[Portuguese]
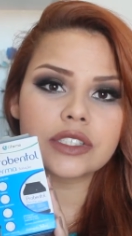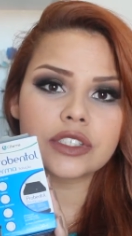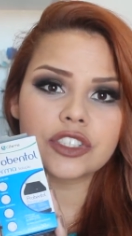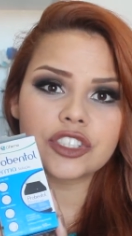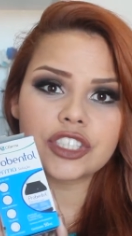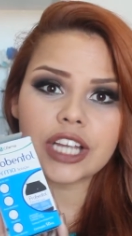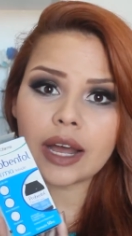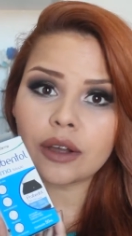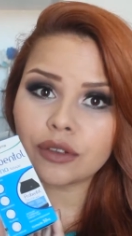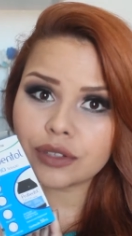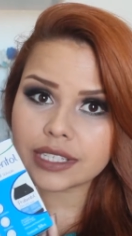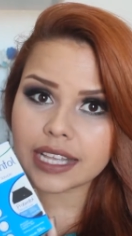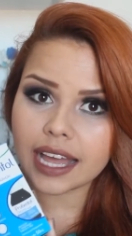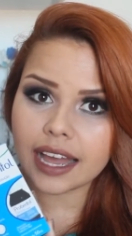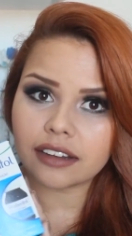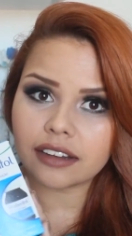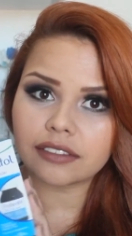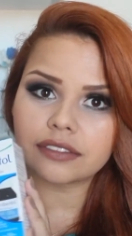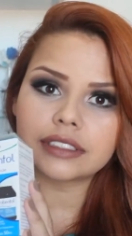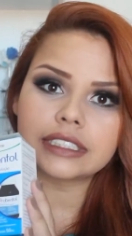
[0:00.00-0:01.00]
já
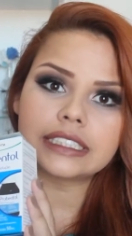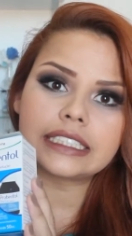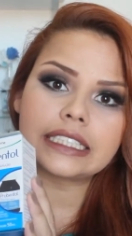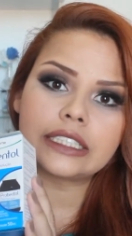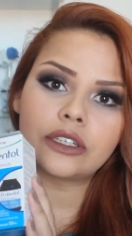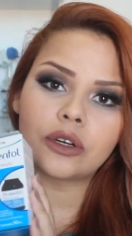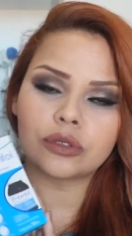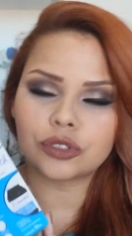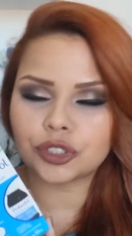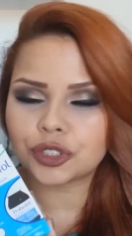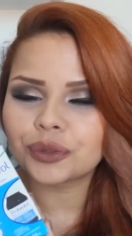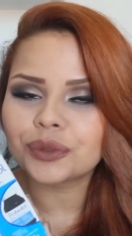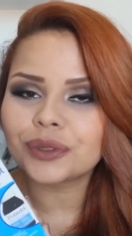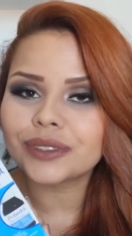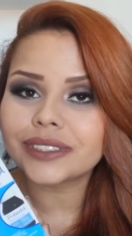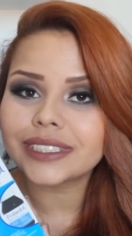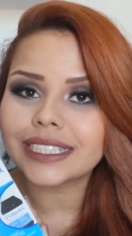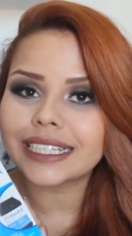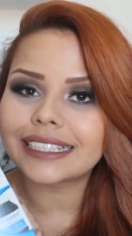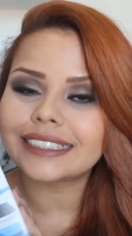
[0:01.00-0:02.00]
usava e continuo
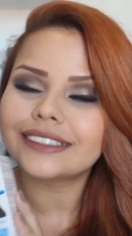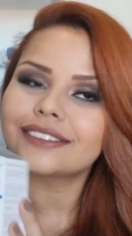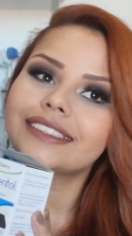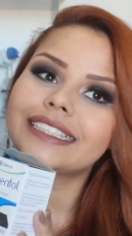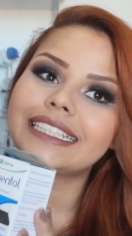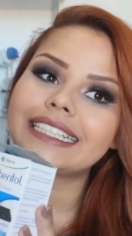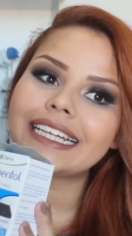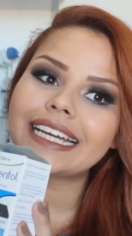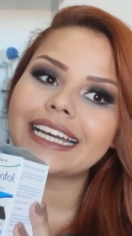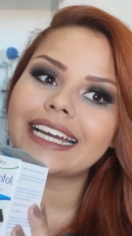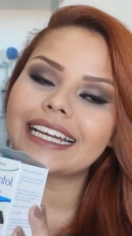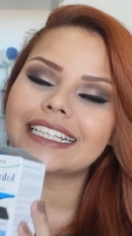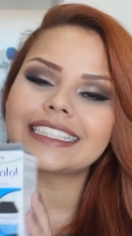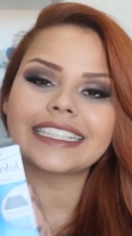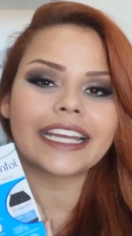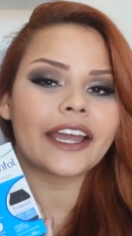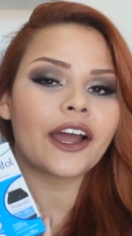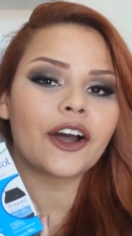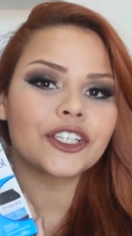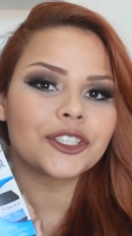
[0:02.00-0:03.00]
usando e
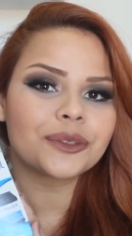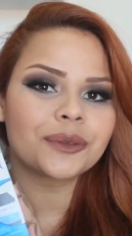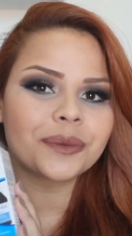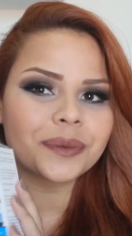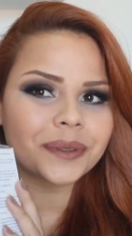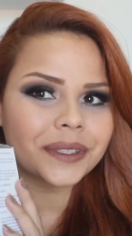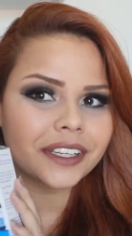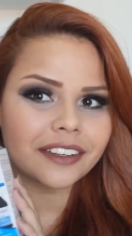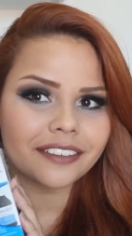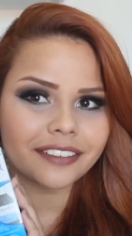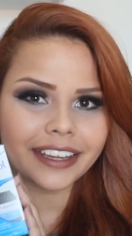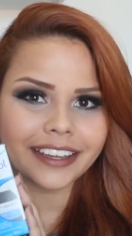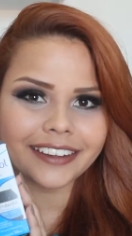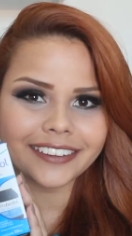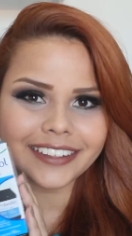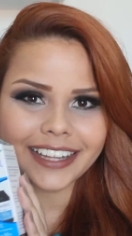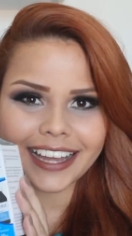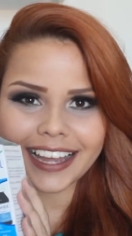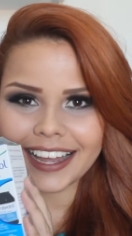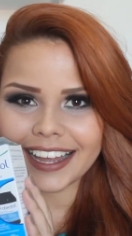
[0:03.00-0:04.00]
achei ótimo porque
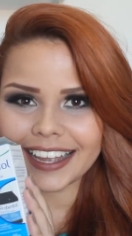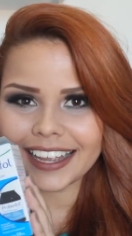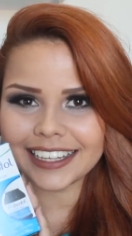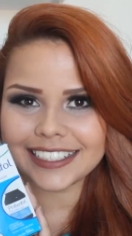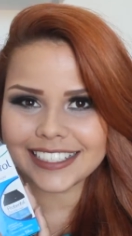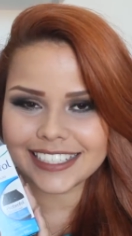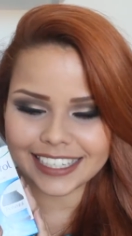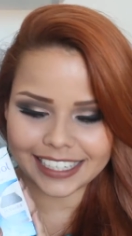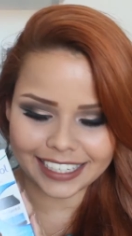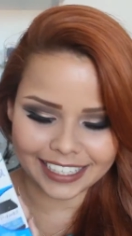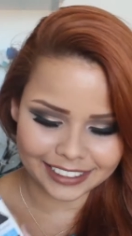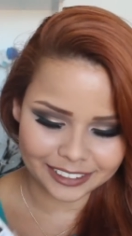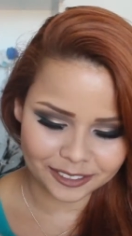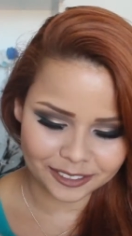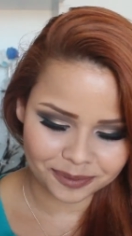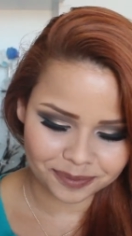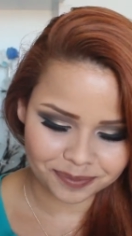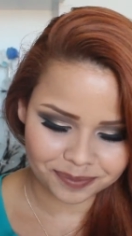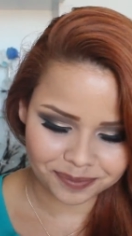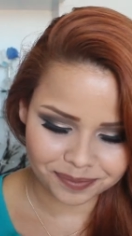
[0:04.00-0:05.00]
veio na caixinha.
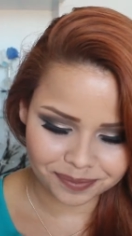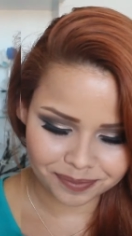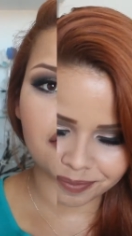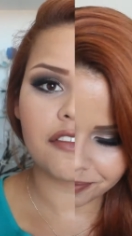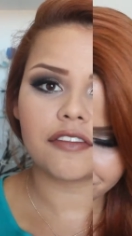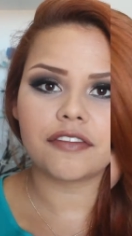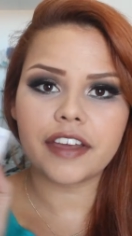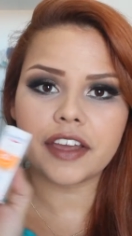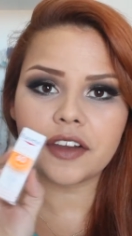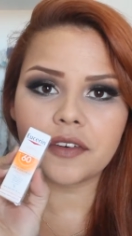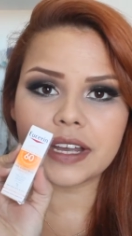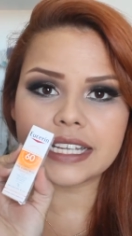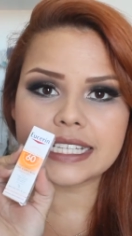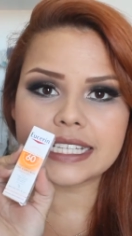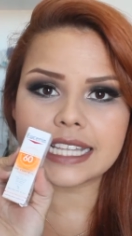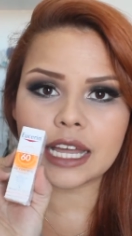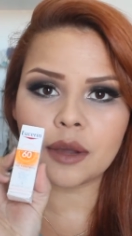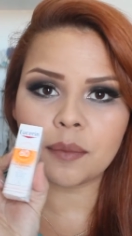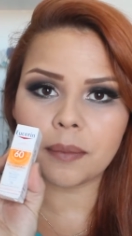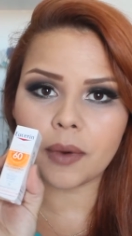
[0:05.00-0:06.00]
Veio
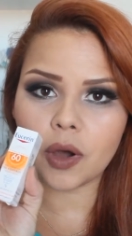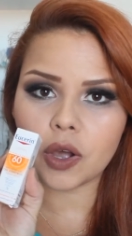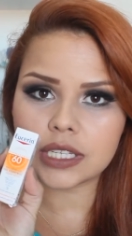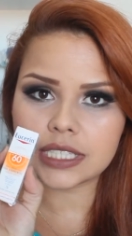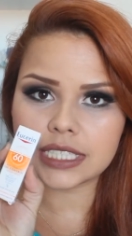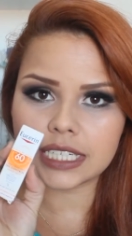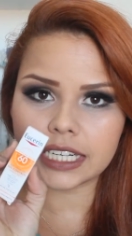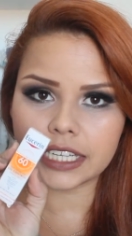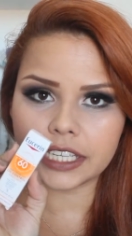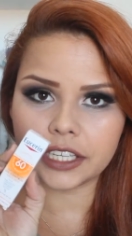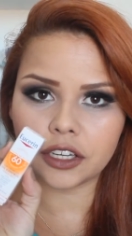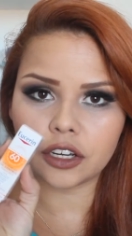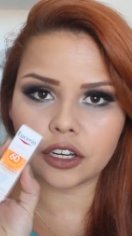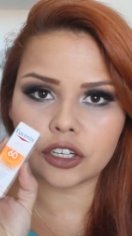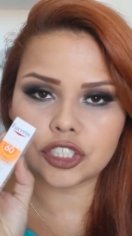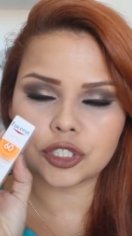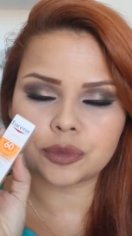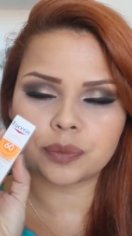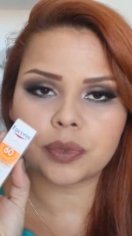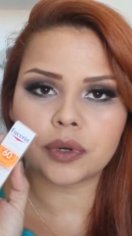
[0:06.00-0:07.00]
essa amostra aqui,
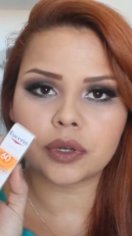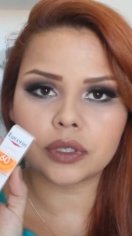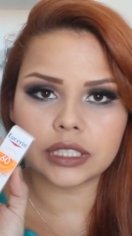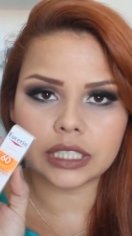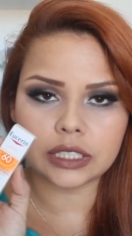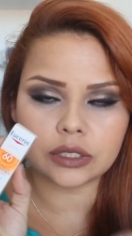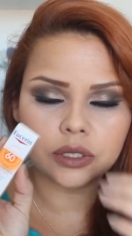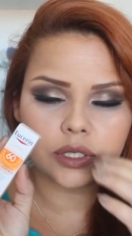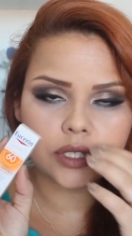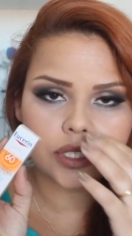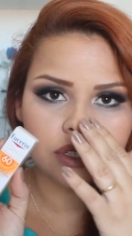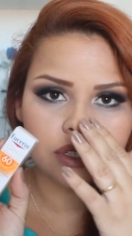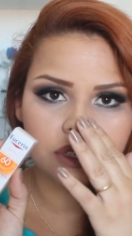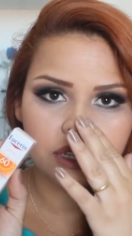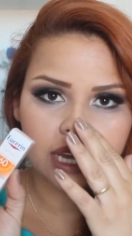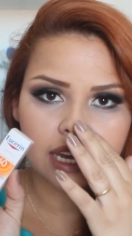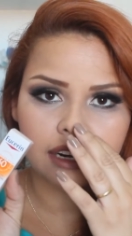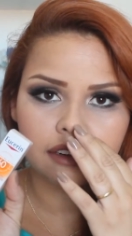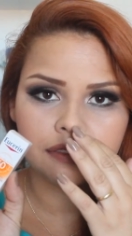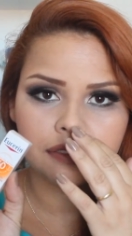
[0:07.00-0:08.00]
ó, de protetor
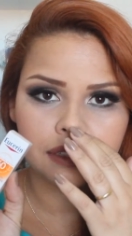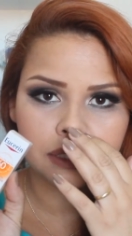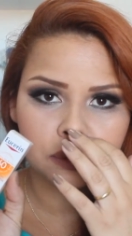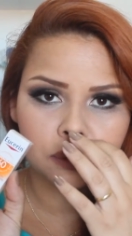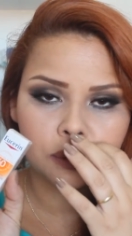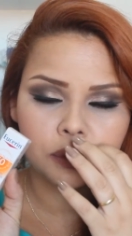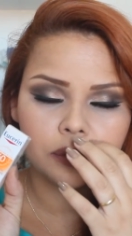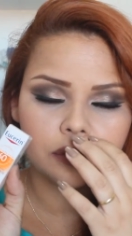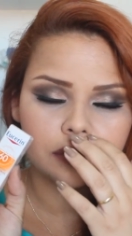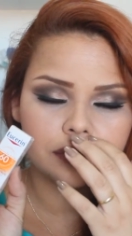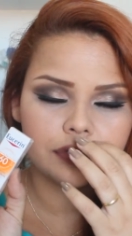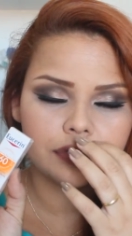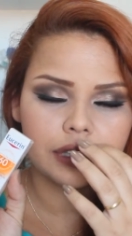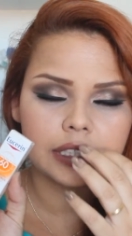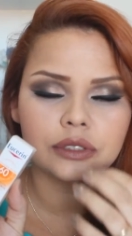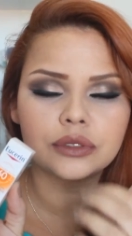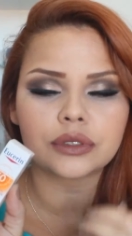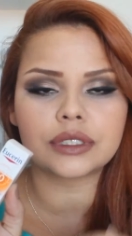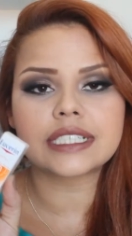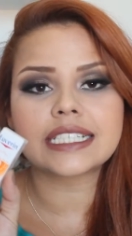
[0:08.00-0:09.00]
solar fator,
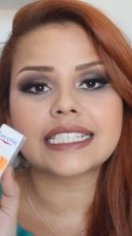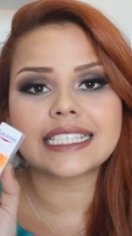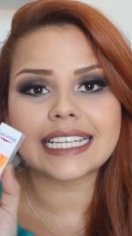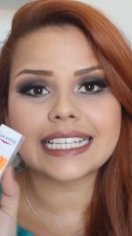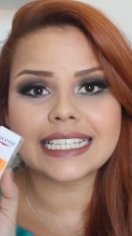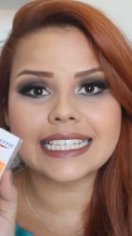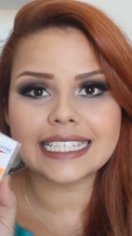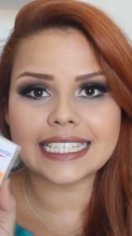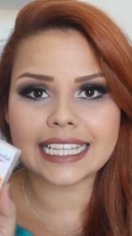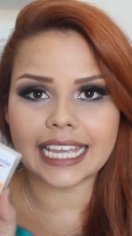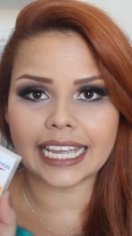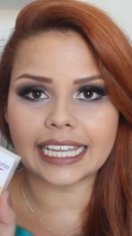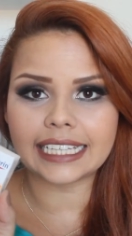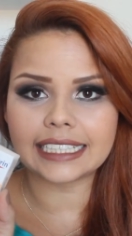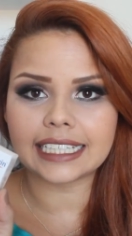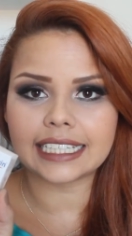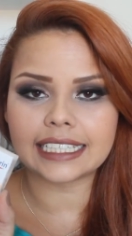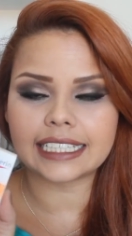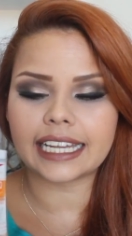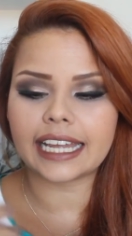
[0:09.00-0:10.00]
fator
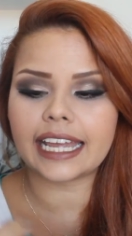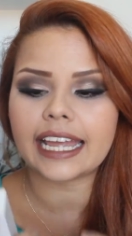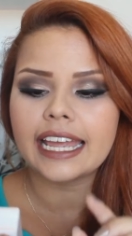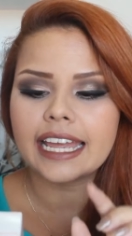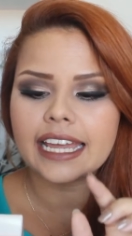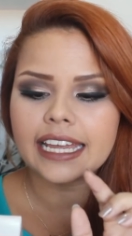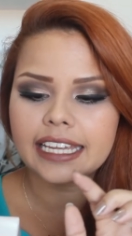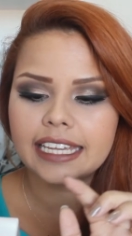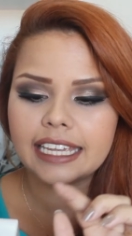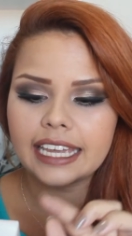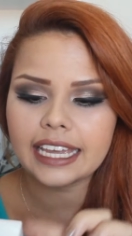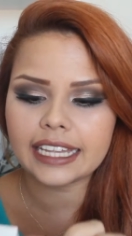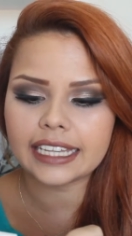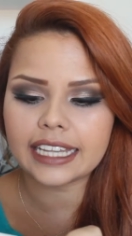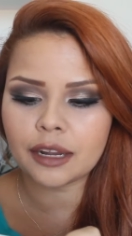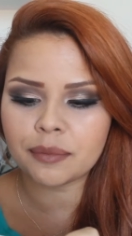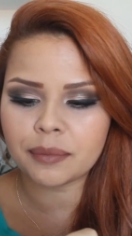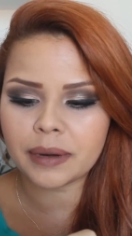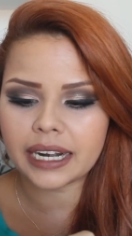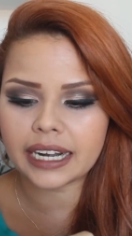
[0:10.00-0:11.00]
60, né? Que é
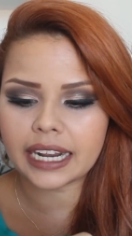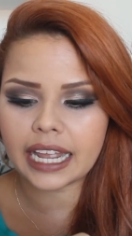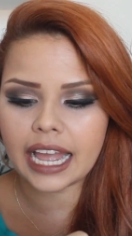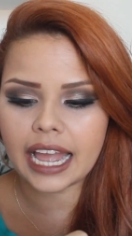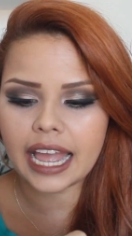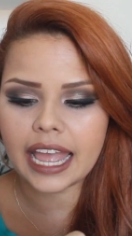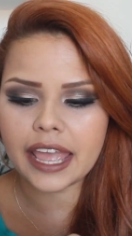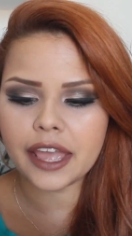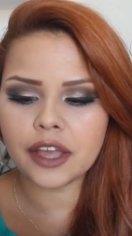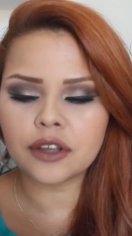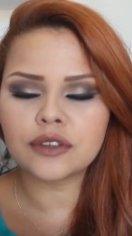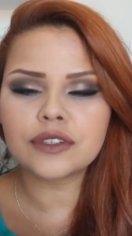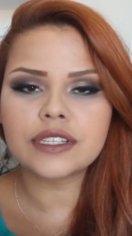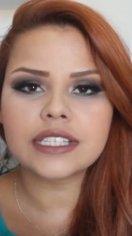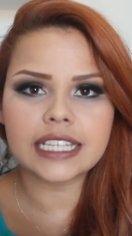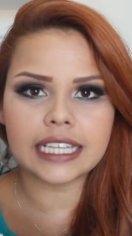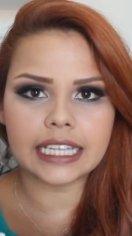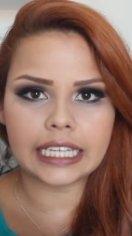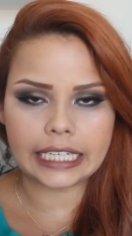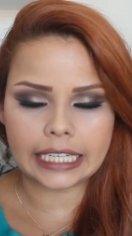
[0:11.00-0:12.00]
da marca
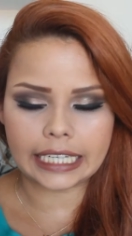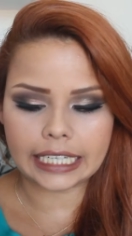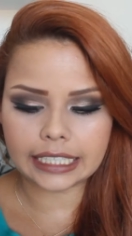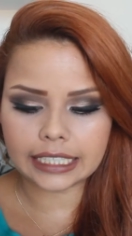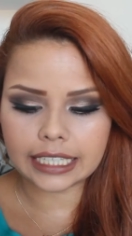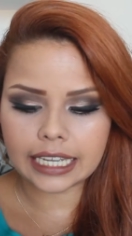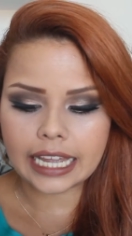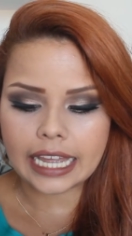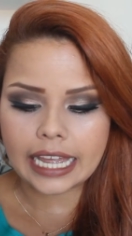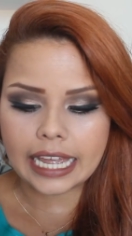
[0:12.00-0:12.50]
Eucerin.